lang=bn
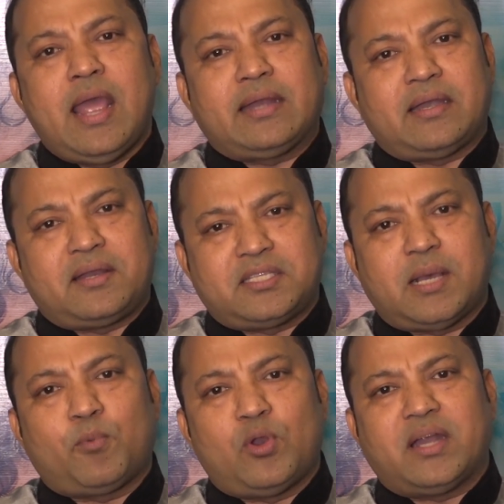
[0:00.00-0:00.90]
একটা ড্রেস
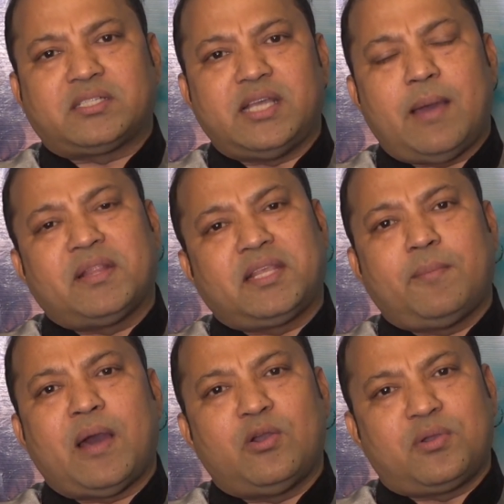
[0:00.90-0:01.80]
আপ করে আসছি আমার
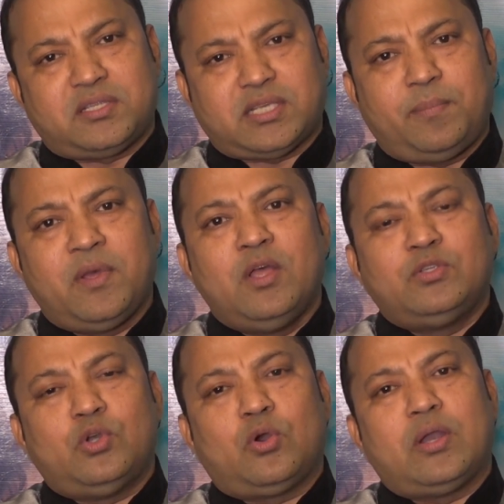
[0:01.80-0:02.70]
থেকে ভালো ড্রেস আপ
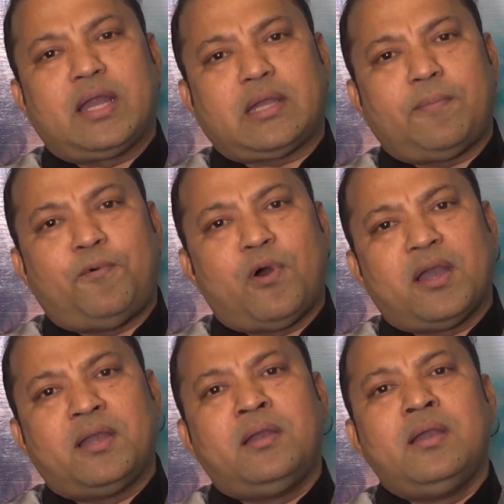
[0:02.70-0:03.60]
যখন একটা
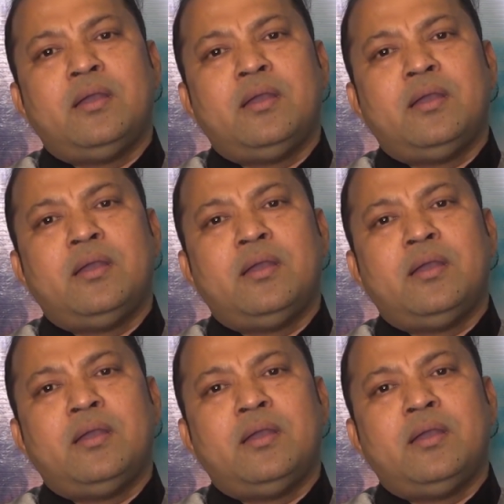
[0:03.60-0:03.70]
ফরেন